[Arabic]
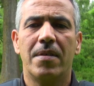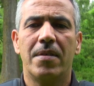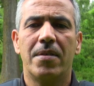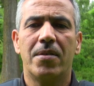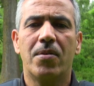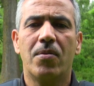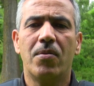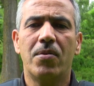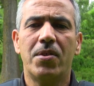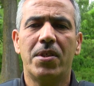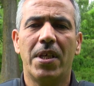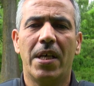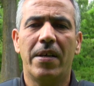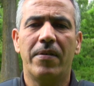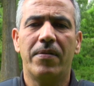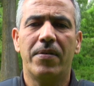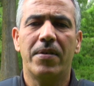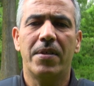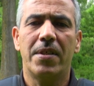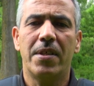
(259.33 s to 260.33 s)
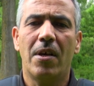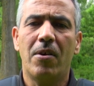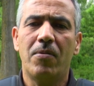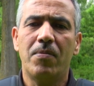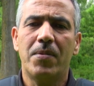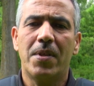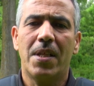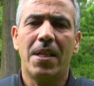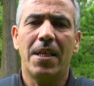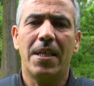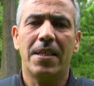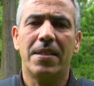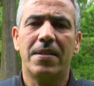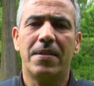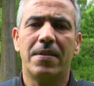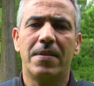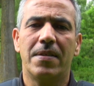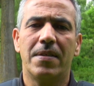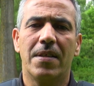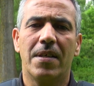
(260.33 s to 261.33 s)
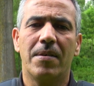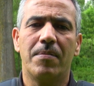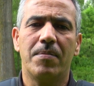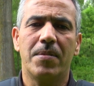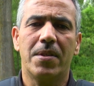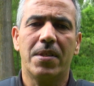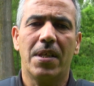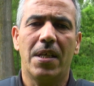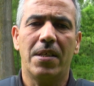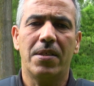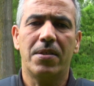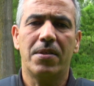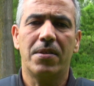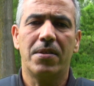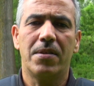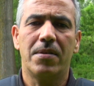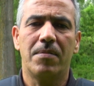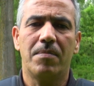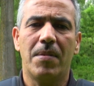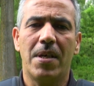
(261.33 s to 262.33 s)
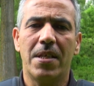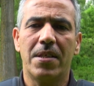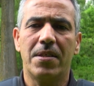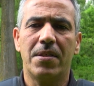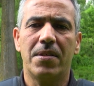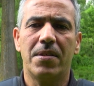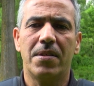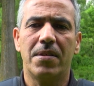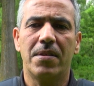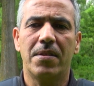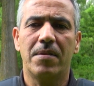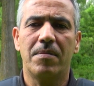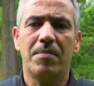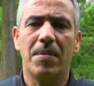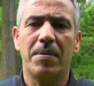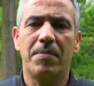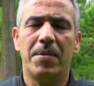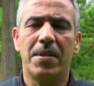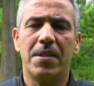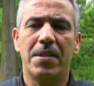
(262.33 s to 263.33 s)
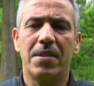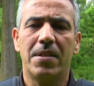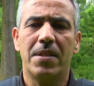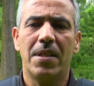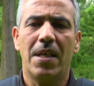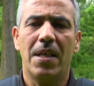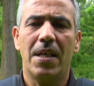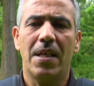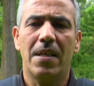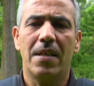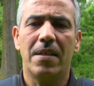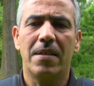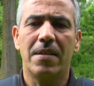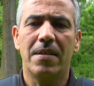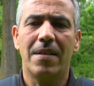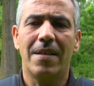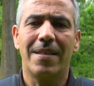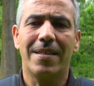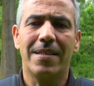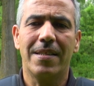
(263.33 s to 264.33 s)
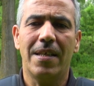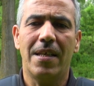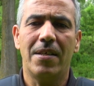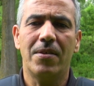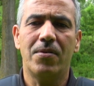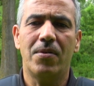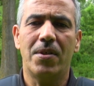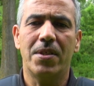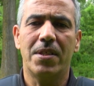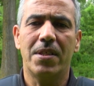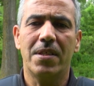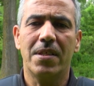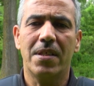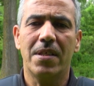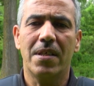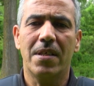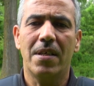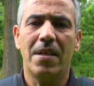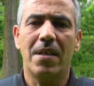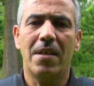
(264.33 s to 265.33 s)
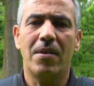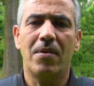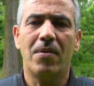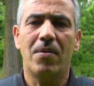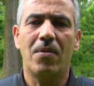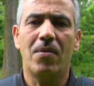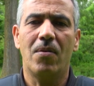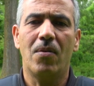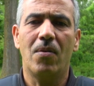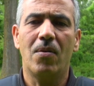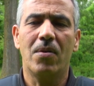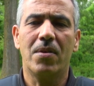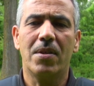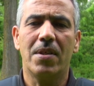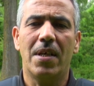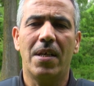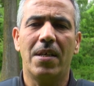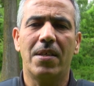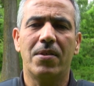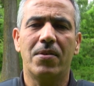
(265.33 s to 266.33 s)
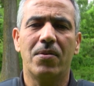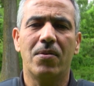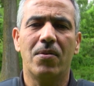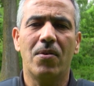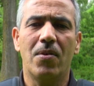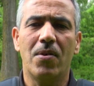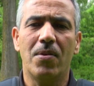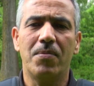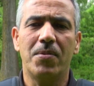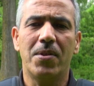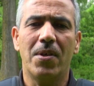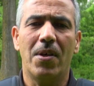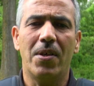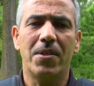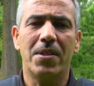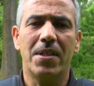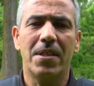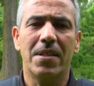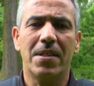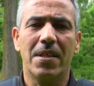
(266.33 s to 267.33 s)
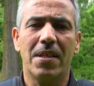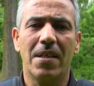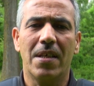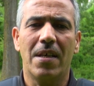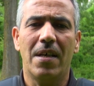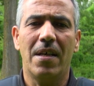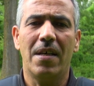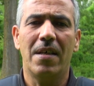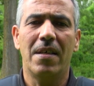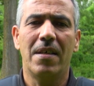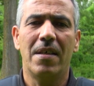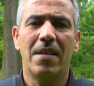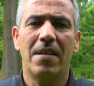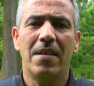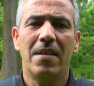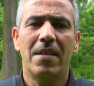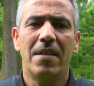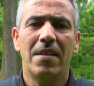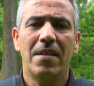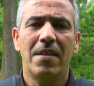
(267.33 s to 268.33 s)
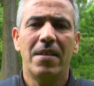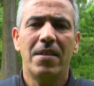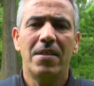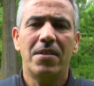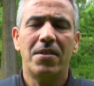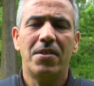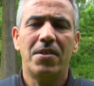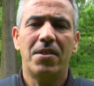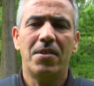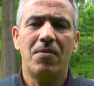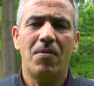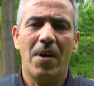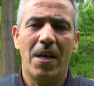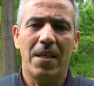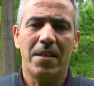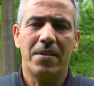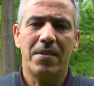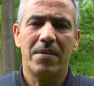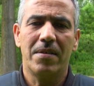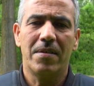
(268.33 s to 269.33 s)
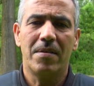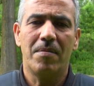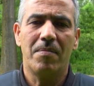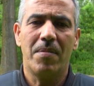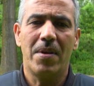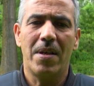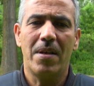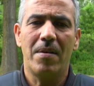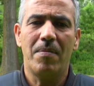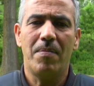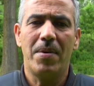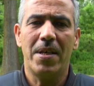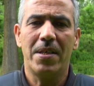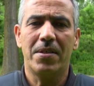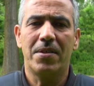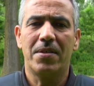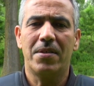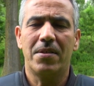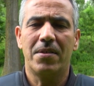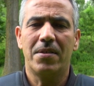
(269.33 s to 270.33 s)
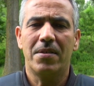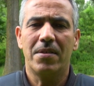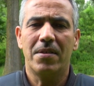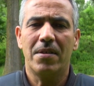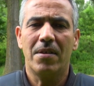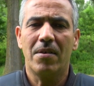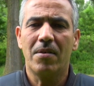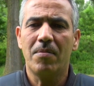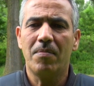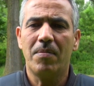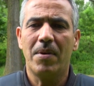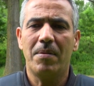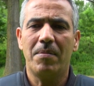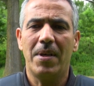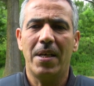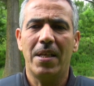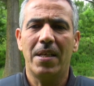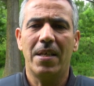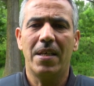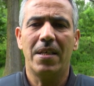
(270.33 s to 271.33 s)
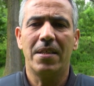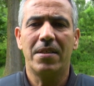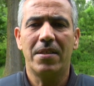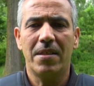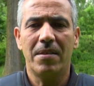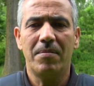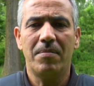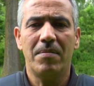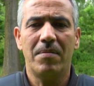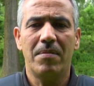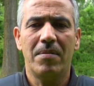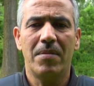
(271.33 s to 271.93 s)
شكون شاف يوم 3 15 مارس ما بين الساعه 12 و 20 دقيقه و 12 و 25 دقيقه شي واحد باللباس ربما عليها الدم